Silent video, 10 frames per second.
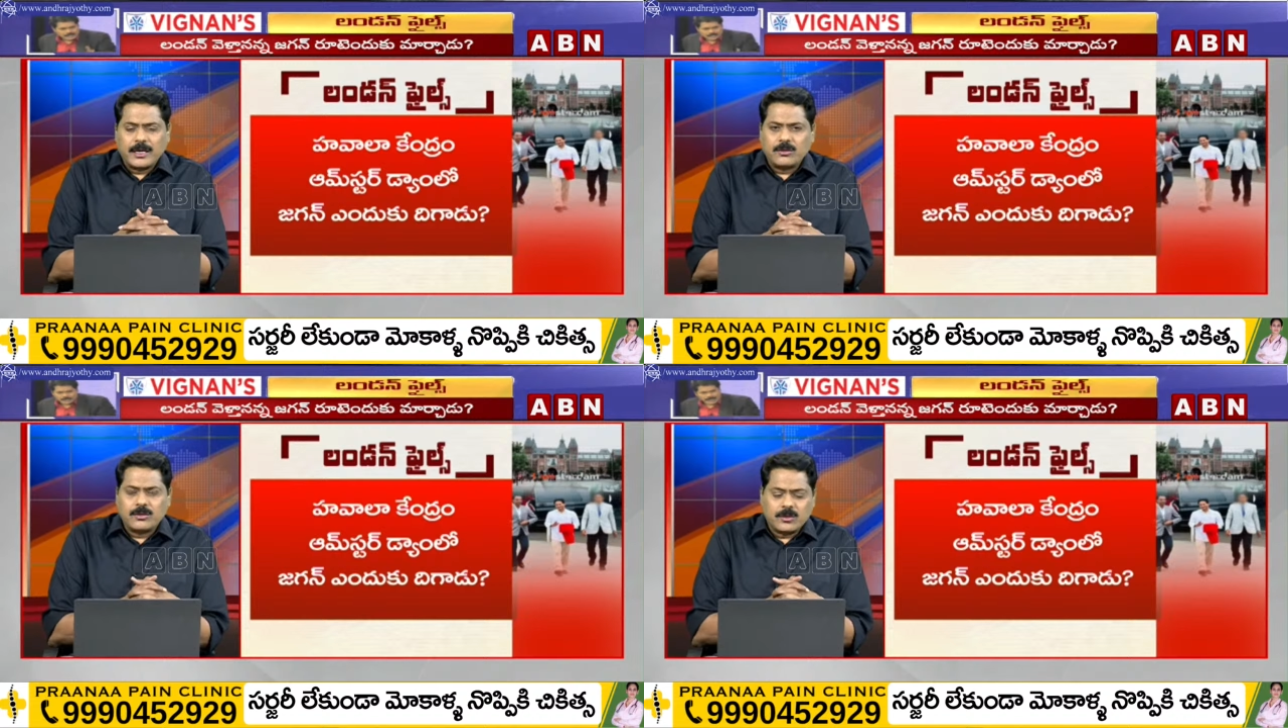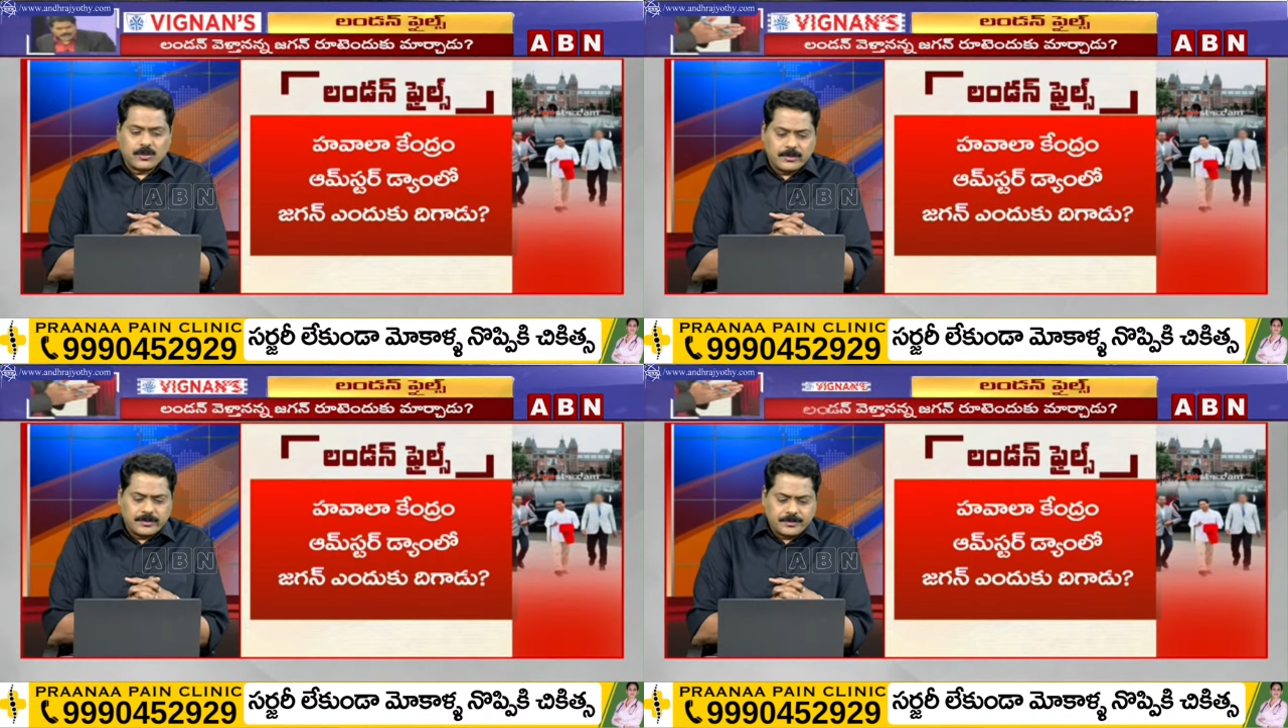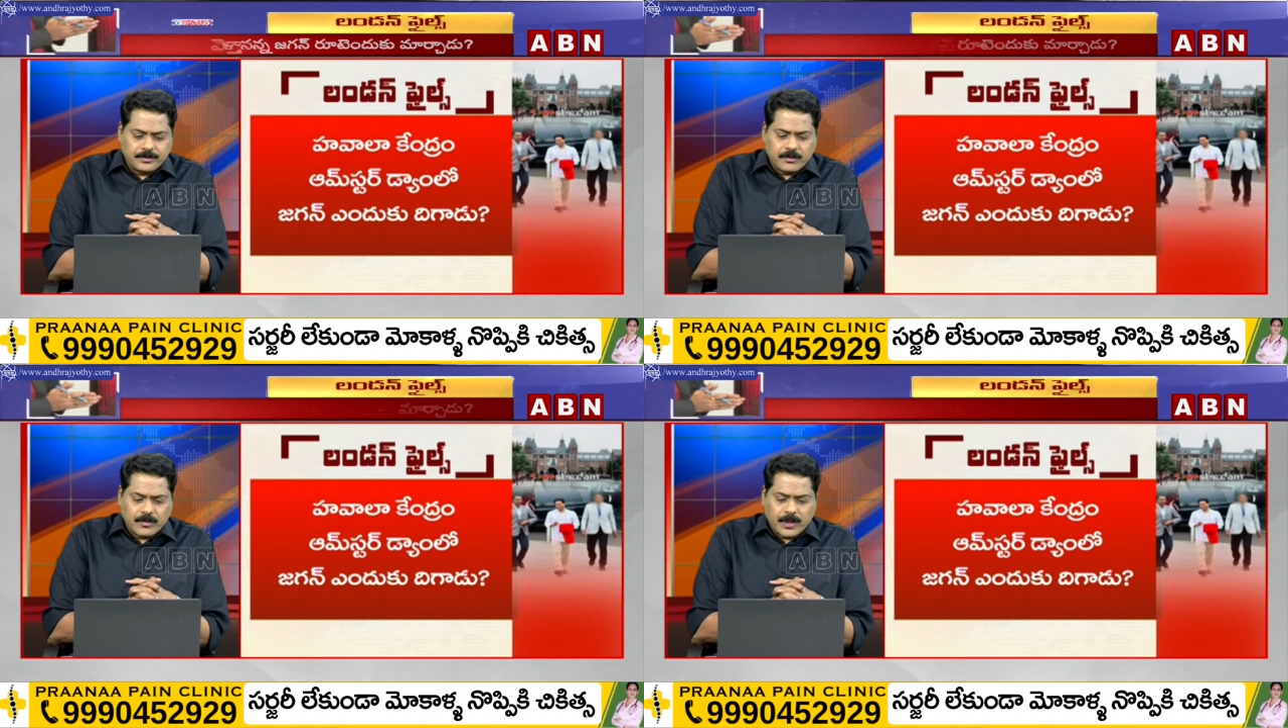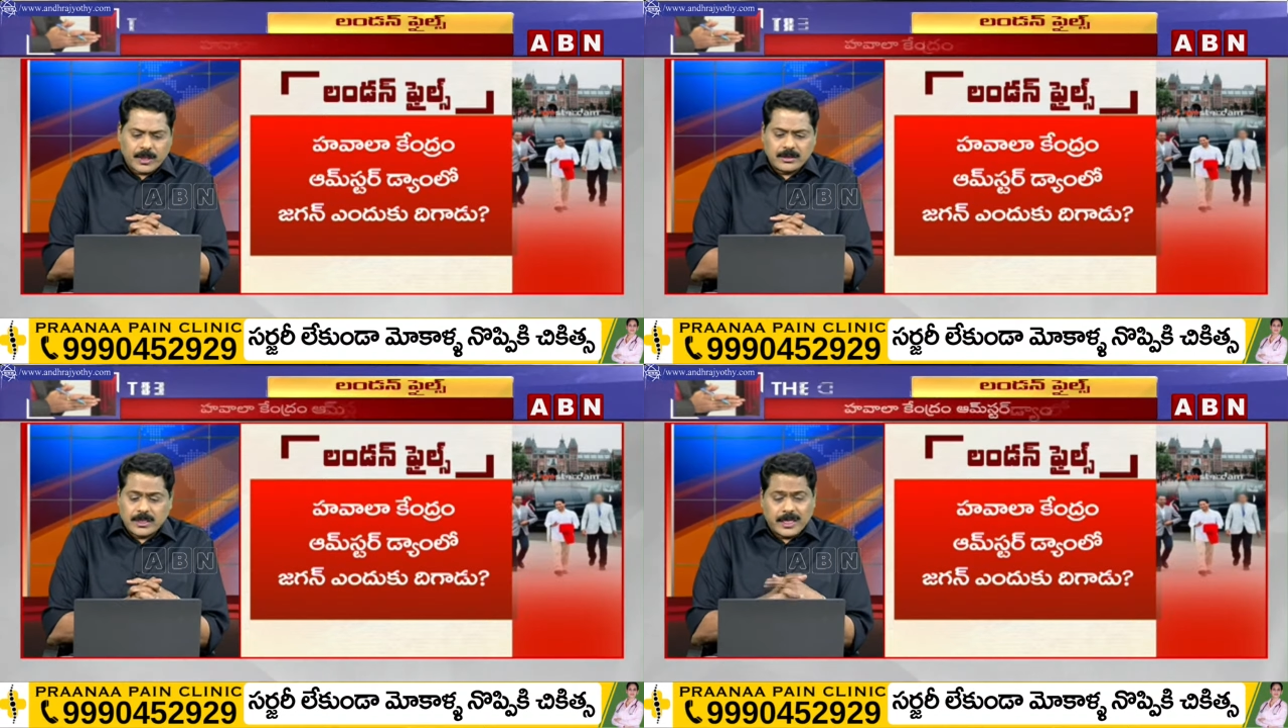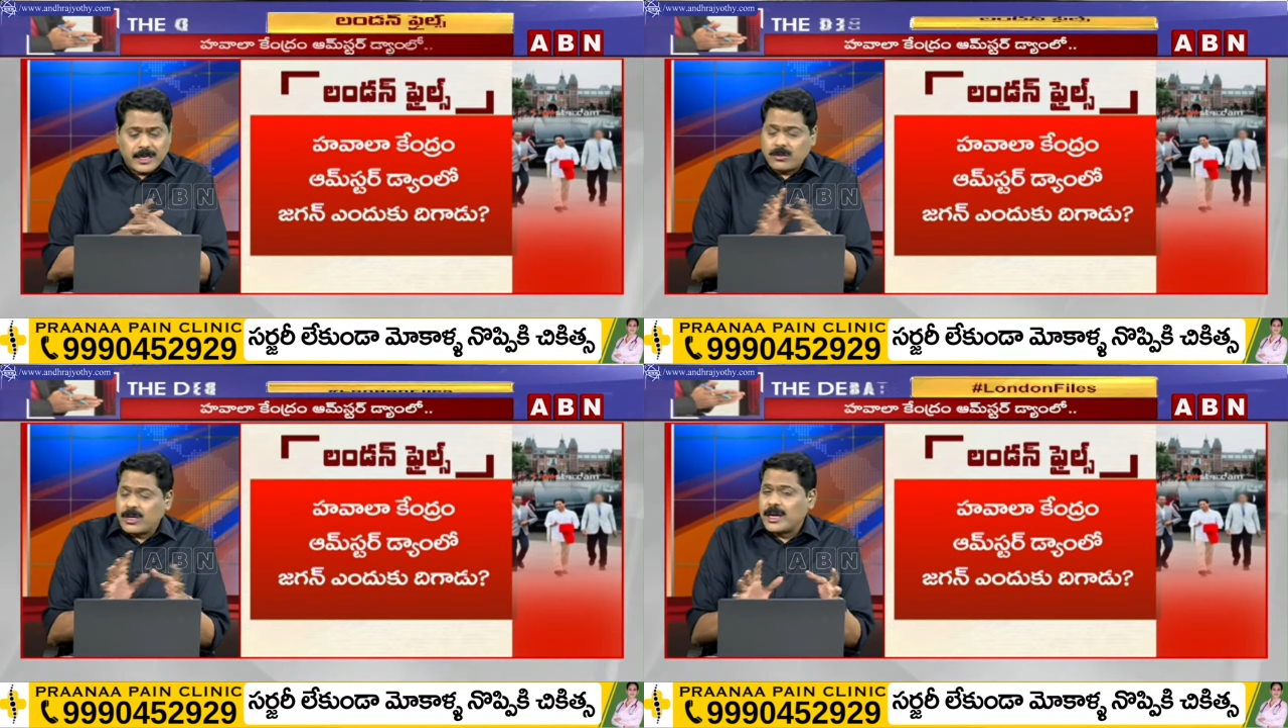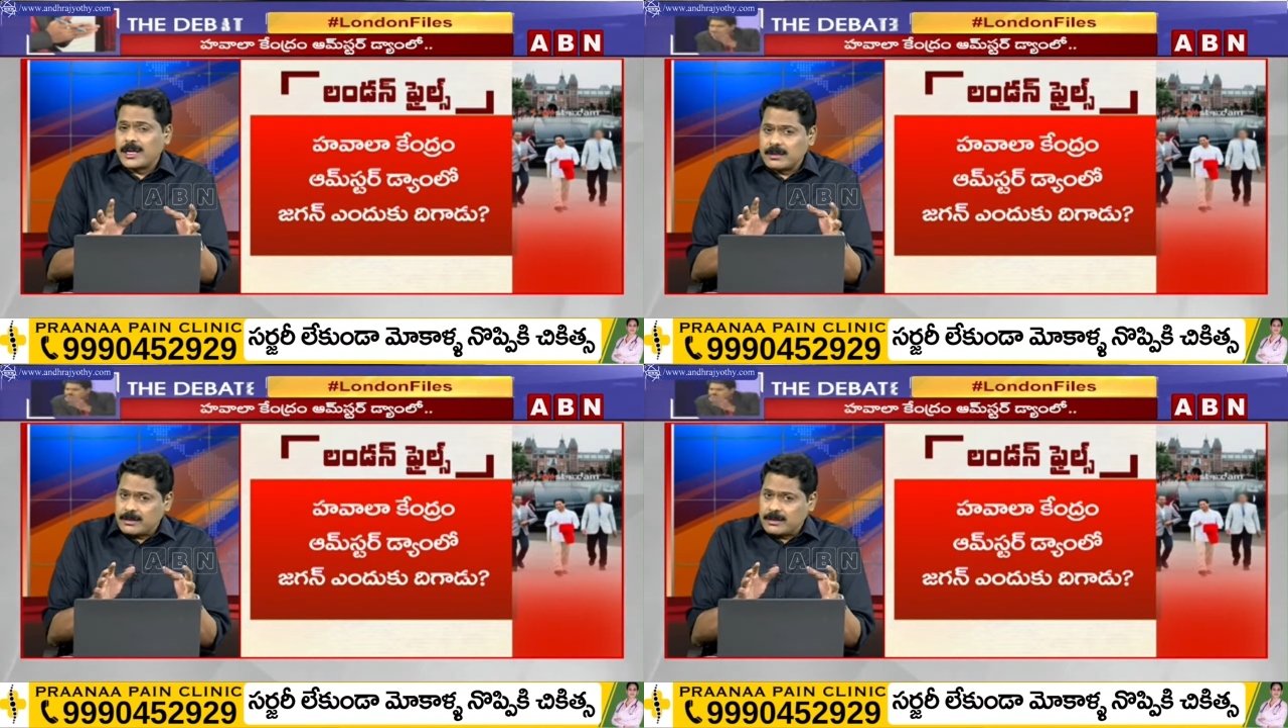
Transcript: ఐ డోంట్ నో సెటైర్ కూడా కాదు